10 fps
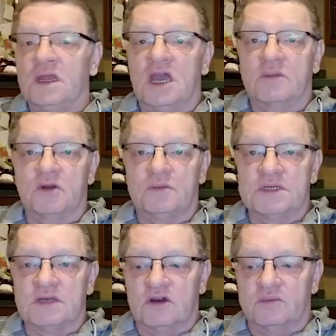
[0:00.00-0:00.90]
jak
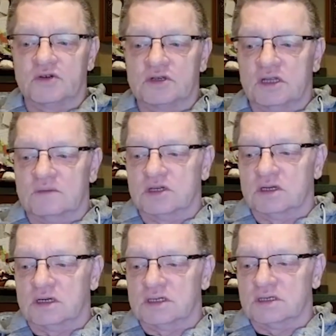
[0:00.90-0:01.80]
podpisywał, poszedł tam się
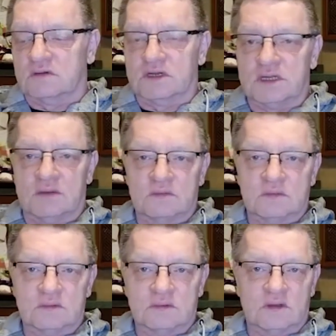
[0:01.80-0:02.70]
rejestrować, tam
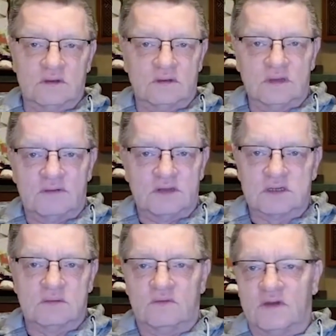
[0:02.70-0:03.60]
odnawiać
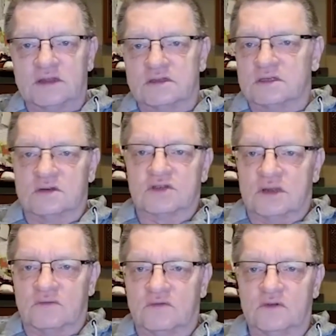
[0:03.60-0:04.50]
ten VAT czy coś
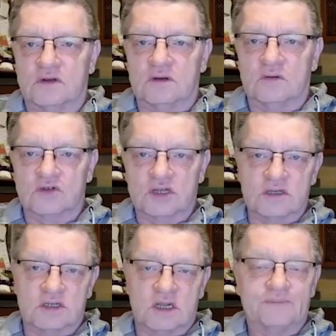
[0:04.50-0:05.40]
tam w e,
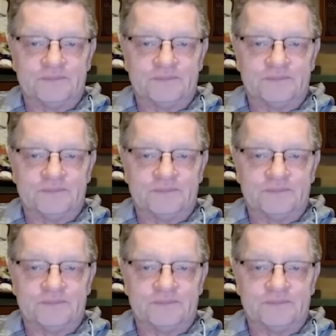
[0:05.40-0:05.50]
urzędzie,